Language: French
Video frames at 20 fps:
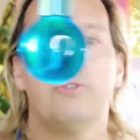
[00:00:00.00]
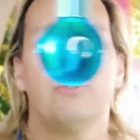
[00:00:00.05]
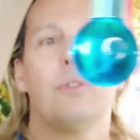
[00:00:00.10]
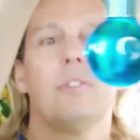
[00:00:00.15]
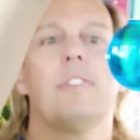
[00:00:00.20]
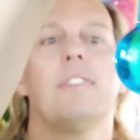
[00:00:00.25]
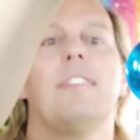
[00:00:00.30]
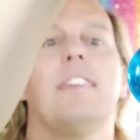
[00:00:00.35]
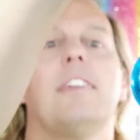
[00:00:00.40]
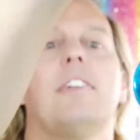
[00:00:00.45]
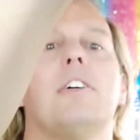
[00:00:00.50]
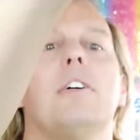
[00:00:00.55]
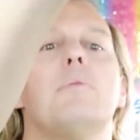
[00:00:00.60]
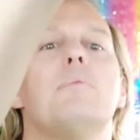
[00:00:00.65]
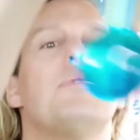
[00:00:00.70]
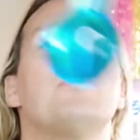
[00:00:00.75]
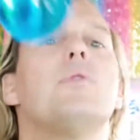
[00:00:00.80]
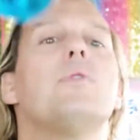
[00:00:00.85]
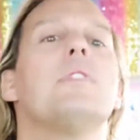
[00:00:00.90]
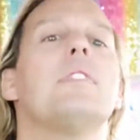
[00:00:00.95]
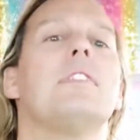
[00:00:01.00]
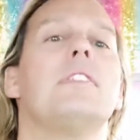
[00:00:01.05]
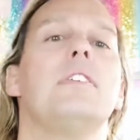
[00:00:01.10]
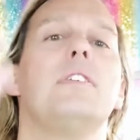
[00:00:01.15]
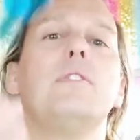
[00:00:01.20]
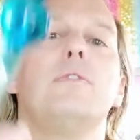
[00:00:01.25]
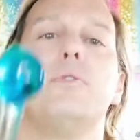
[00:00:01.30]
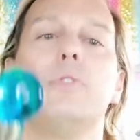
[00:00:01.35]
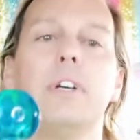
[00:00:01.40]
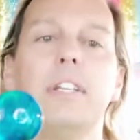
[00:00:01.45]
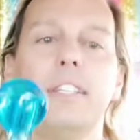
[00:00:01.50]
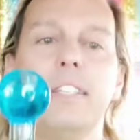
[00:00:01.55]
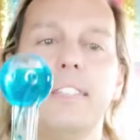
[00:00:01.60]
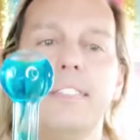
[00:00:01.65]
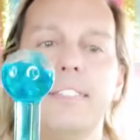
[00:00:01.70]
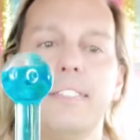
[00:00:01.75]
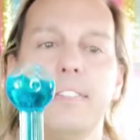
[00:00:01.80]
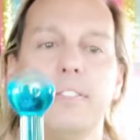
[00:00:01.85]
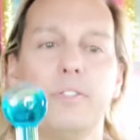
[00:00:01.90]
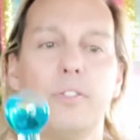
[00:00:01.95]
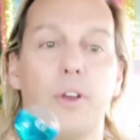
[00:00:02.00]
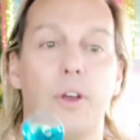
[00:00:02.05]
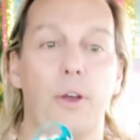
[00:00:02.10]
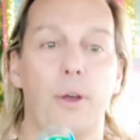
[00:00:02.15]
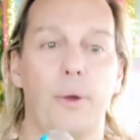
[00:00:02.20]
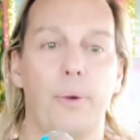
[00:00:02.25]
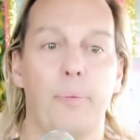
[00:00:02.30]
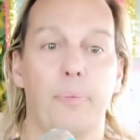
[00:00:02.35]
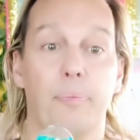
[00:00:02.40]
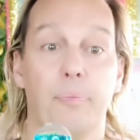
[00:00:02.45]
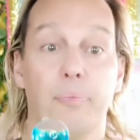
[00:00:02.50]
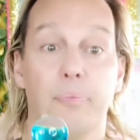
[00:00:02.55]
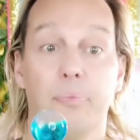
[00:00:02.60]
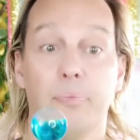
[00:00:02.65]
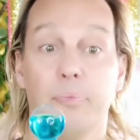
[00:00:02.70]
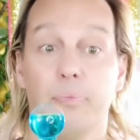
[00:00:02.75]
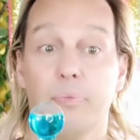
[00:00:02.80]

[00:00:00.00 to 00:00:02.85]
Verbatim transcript: Donc, c'est comme ceci. Vous voyez, c'est un